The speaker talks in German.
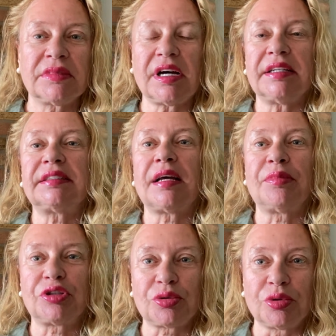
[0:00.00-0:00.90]
da ist der
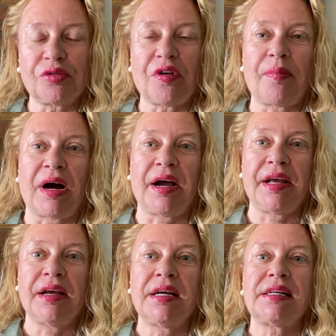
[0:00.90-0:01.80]
Betrug
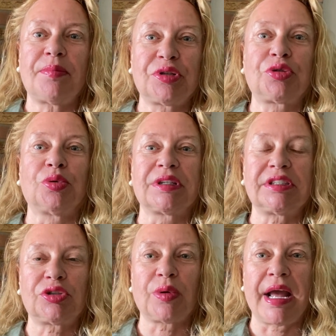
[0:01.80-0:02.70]
vorbei, der Betrug
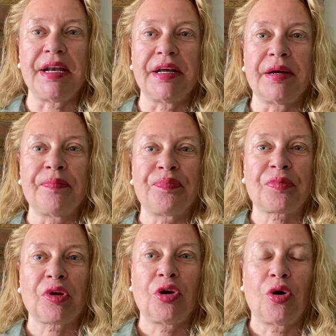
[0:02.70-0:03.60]
ist zu Ende
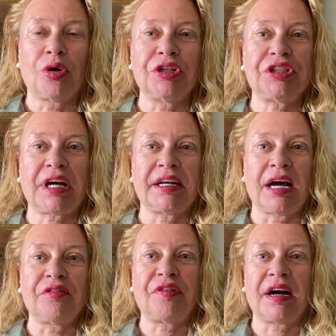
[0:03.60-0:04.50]
und ich kann
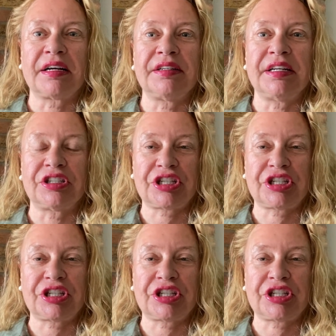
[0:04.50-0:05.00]
anfangen, den